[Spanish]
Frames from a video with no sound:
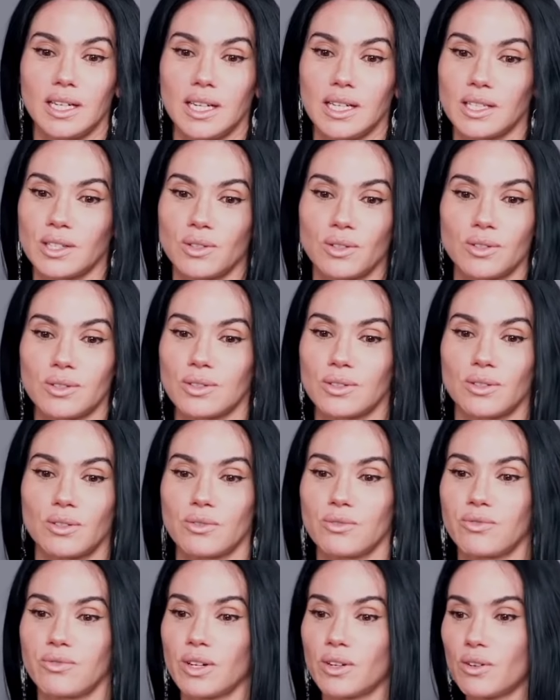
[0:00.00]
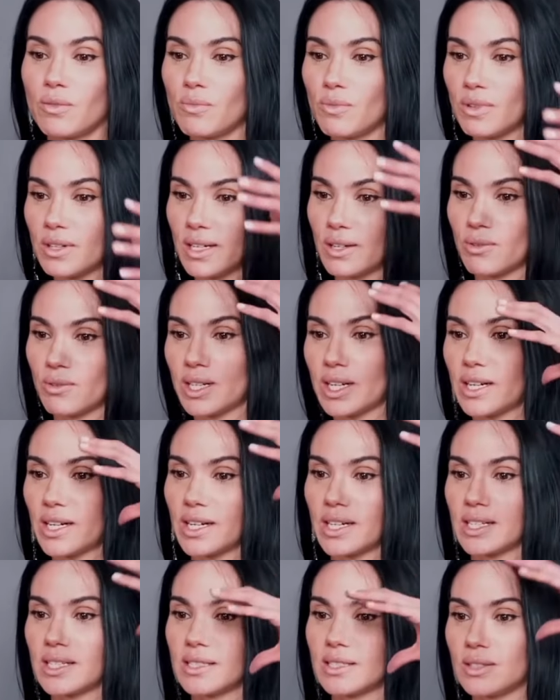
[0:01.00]
Ay, no, no, no, fue como que una
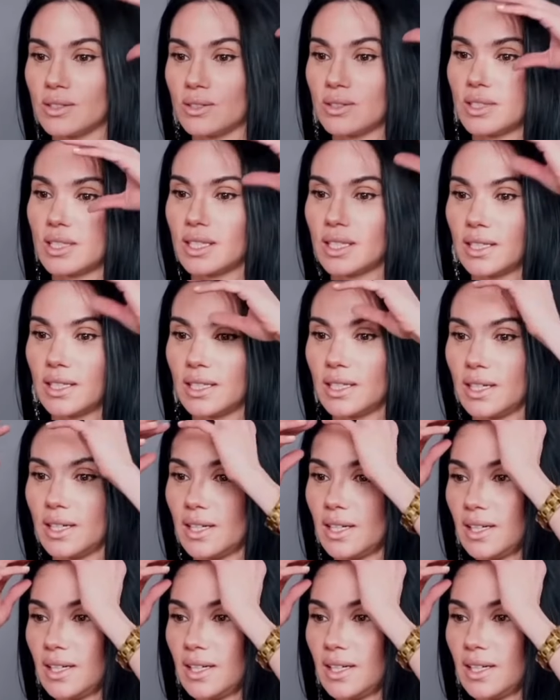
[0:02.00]
regresión de,